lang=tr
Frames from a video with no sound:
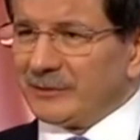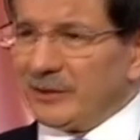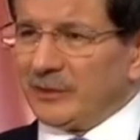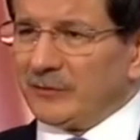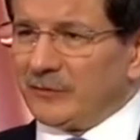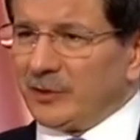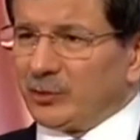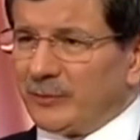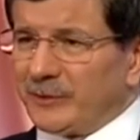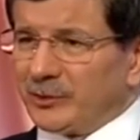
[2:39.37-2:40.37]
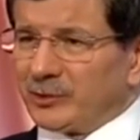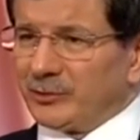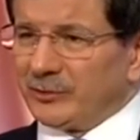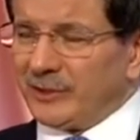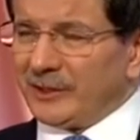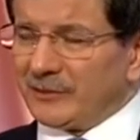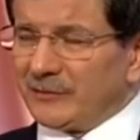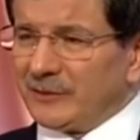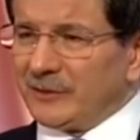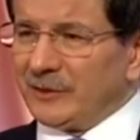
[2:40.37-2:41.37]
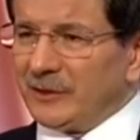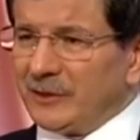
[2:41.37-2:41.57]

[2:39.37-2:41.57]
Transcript: Şah Fırat operasyon direktifini